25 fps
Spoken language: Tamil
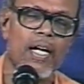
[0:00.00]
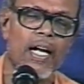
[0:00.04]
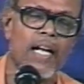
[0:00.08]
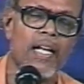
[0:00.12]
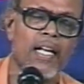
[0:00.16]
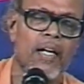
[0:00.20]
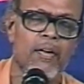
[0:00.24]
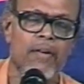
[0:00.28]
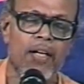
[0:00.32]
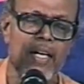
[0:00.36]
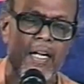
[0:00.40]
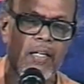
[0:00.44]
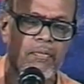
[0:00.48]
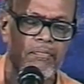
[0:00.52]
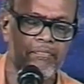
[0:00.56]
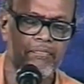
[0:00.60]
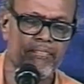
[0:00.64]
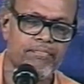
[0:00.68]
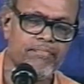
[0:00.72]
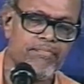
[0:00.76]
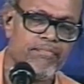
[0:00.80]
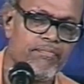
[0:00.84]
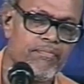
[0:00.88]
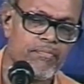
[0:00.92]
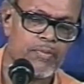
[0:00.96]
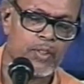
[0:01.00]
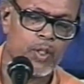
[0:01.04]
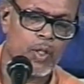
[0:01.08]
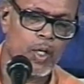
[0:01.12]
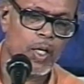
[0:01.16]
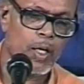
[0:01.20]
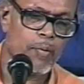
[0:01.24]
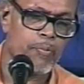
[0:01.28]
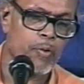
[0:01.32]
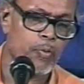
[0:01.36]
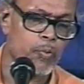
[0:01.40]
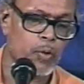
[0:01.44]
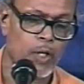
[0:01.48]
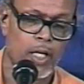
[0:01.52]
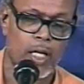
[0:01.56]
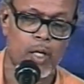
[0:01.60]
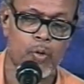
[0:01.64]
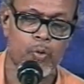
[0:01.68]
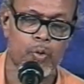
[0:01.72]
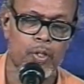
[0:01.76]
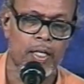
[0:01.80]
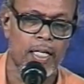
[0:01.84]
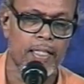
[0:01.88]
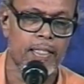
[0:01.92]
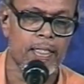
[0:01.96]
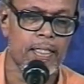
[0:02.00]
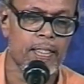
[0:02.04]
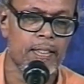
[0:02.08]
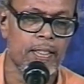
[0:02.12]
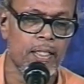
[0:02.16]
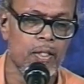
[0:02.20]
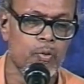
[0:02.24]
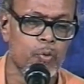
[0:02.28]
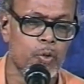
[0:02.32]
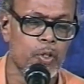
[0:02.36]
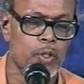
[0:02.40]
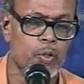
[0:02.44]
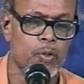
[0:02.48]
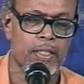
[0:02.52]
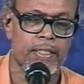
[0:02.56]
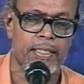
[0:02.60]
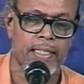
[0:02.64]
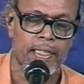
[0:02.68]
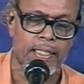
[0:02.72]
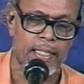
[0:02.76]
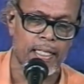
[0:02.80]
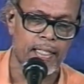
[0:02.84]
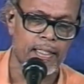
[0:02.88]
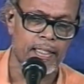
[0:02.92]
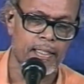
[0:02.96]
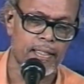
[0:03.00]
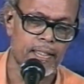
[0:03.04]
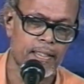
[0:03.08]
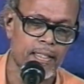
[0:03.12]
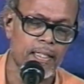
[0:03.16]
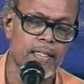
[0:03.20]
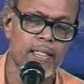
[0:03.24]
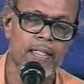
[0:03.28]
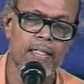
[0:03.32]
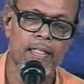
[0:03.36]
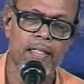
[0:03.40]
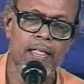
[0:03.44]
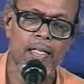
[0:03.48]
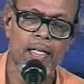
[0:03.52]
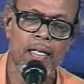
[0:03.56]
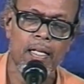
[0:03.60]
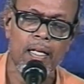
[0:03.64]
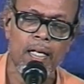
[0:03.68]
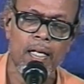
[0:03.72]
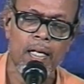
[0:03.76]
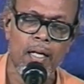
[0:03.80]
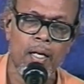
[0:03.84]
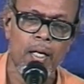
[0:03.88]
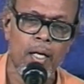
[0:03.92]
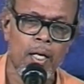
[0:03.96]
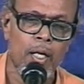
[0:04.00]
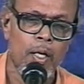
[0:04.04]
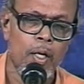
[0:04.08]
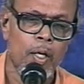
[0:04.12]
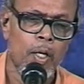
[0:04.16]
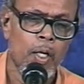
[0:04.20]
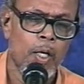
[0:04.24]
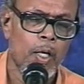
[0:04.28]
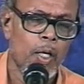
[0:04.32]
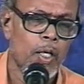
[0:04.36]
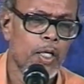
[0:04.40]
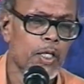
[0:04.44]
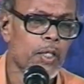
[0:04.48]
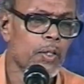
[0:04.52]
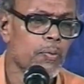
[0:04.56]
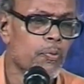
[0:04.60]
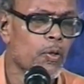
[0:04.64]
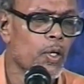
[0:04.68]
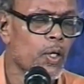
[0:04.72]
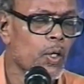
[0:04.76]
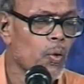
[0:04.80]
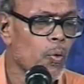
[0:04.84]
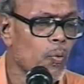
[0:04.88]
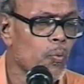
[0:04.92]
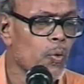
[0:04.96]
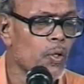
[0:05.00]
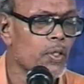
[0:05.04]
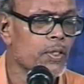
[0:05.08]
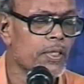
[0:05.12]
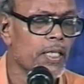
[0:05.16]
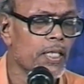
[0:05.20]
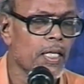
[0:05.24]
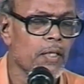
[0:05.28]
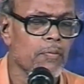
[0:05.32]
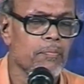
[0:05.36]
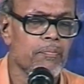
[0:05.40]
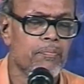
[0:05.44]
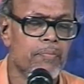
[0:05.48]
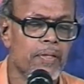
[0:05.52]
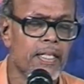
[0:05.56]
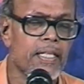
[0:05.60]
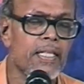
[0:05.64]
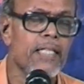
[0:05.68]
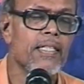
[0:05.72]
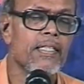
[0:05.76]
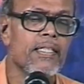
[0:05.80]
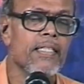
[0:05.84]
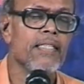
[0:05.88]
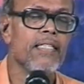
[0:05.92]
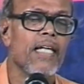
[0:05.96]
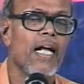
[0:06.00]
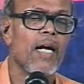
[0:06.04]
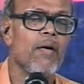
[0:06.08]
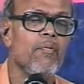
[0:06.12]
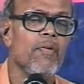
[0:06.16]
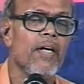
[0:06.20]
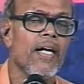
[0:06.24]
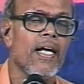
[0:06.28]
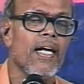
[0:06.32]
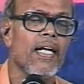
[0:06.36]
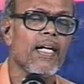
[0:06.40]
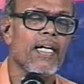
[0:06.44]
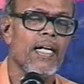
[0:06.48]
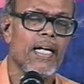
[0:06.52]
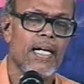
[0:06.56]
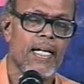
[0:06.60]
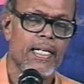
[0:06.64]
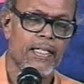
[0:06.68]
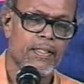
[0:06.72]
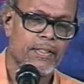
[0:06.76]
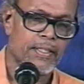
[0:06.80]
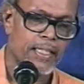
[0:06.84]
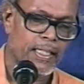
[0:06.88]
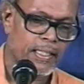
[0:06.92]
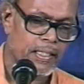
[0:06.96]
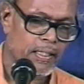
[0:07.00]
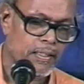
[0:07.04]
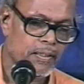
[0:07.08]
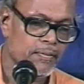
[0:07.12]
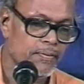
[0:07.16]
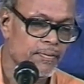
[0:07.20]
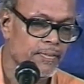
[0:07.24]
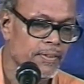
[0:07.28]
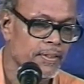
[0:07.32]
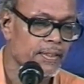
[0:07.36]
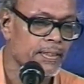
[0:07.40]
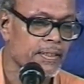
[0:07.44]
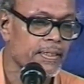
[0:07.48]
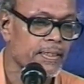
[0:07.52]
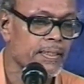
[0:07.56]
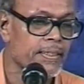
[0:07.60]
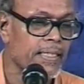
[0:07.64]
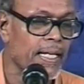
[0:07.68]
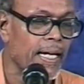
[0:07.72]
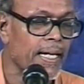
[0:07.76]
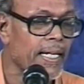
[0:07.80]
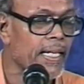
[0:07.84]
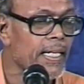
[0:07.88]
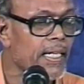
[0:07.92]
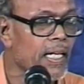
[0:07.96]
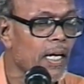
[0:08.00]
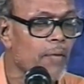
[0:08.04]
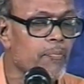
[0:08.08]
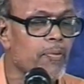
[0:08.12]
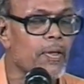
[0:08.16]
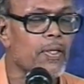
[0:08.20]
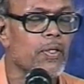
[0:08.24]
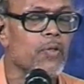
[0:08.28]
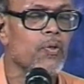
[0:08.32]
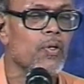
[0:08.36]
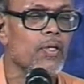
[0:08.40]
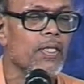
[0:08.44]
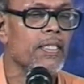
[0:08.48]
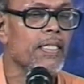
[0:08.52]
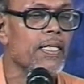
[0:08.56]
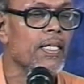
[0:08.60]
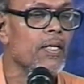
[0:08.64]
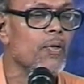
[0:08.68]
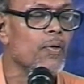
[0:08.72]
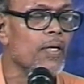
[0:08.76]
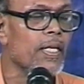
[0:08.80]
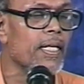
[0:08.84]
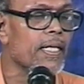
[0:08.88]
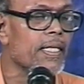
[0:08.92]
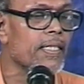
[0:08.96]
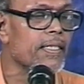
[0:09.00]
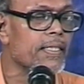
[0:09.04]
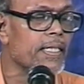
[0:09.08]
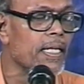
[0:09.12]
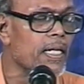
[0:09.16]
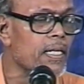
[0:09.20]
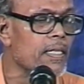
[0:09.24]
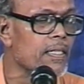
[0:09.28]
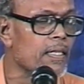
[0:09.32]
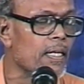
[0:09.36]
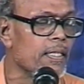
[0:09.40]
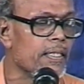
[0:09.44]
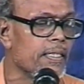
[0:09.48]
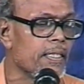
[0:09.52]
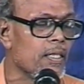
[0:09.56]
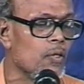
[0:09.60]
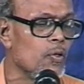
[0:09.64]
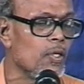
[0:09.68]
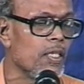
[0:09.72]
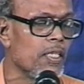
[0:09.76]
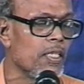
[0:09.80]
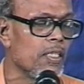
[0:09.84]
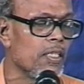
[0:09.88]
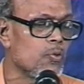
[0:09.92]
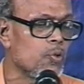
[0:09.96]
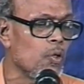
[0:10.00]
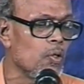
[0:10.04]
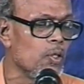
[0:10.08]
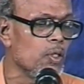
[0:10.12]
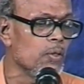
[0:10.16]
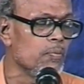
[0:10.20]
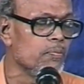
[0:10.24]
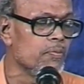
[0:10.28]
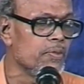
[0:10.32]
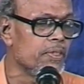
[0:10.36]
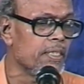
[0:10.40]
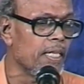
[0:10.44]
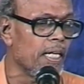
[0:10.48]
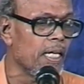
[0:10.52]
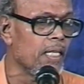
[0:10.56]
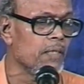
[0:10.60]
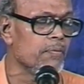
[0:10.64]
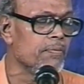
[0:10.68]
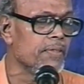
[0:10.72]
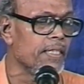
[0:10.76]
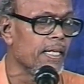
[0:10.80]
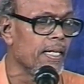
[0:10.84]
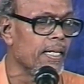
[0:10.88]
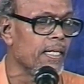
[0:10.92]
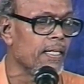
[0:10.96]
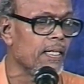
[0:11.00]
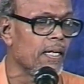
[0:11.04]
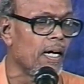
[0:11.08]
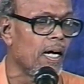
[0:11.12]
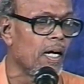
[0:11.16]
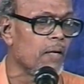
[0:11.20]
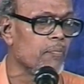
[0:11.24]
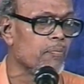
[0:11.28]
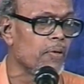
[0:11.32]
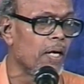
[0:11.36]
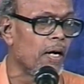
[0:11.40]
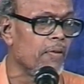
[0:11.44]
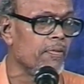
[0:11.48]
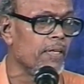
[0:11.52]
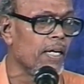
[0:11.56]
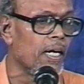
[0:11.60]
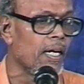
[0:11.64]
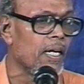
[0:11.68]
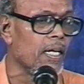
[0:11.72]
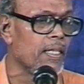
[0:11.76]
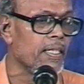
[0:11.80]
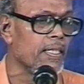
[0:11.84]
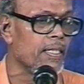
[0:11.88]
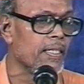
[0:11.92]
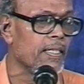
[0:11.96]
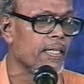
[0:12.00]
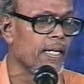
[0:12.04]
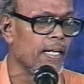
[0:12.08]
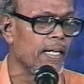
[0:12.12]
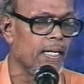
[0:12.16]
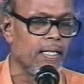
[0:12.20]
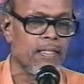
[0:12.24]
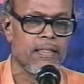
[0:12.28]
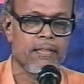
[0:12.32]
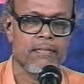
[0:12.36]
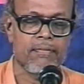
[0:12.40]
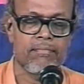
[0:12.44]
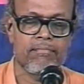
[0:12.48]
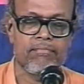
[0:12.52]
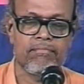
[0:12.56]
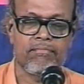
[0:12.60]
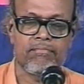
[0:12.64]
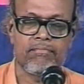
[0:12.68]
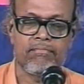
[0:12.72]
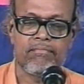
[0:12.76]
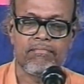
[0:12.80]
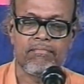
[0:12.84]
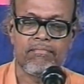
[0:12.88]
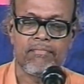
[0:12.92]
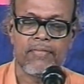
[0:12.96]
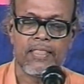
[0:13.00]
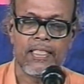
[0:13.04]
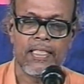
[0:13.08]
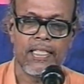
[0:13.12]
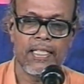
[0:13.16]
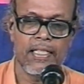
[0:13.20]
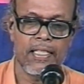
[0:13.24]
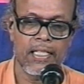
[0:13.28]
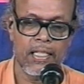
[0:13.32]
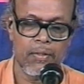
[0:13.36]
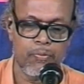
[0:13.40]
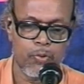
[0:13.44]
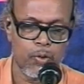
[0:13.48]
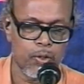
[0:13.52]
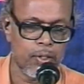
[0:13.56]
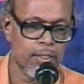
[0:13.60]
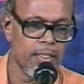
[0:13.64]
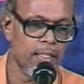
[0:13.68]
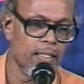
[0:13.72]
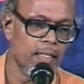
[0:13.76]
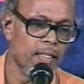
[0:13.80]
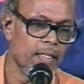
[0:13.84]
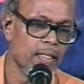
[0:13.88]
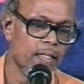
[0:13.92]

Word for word: எல்லாம் அறம் இப்போ புலால் உண்ணாதிருத்தல் உயிர்கொலை செய்யாதிருத்தல் இது போன்ற ஒவ்வொரு செயலும் பிறருக்கு நன்மையான காரியம் செய்து தன்னை காப்பாற்றிக் கொள்ள என்னுடைய செயல்கள் என்னுடைய சொல்லும் செயலும் என் நான் பாவியாகாதிருக்கிறேன் என்றைய பொழுதில்